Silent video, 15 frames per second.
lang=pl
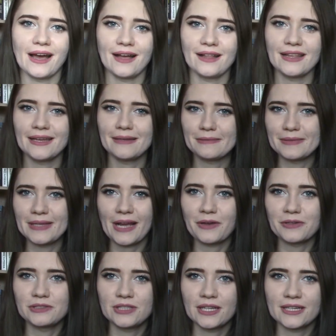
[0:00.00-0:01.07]
Ale
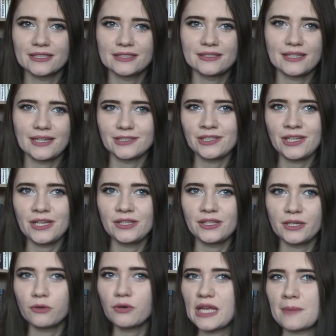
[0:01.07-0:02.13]
jakoś tak strasznie
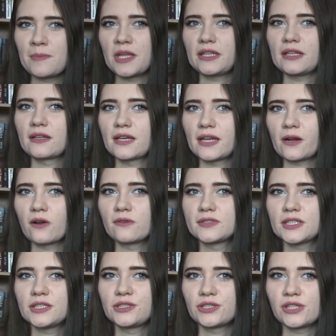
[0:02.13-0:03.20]
intryguje mnie ten
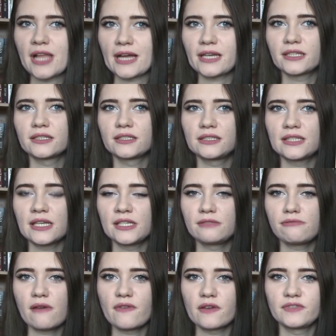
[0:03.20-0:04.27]
krakowski szlak
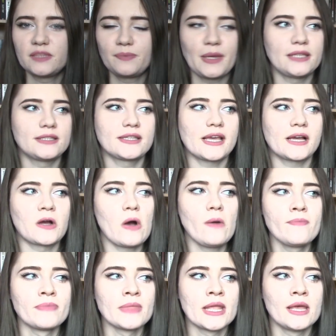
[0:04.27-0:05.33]
Stanisława
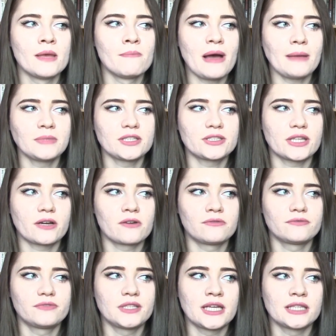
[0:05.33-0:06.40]
Wyspiańskiego. Mam też
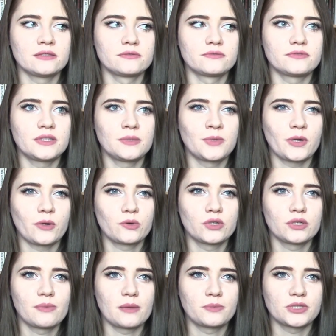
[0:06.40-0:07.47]
taką wydaną w tym
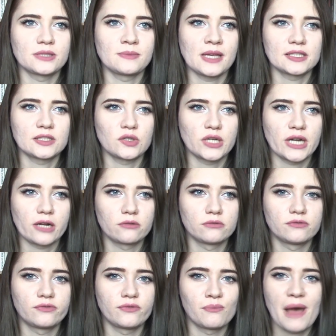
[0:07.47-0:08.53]
roku chyba przez miasto
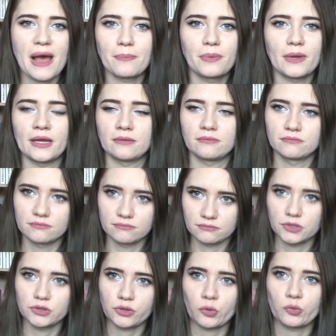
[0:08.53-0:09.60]
Kraków mapę
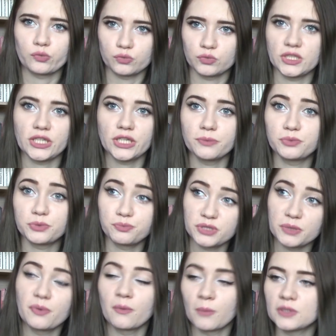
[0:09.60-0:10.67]
którą, dzięki,
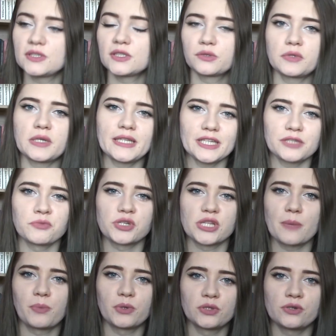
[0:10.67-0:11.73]
przy pomocy której też
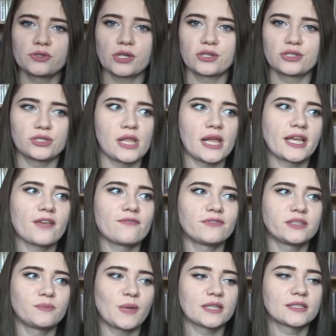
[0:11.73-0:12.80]
można podążać szlakiem
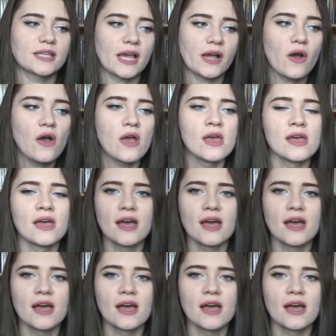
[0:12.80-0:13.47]
Wyspieńskiego,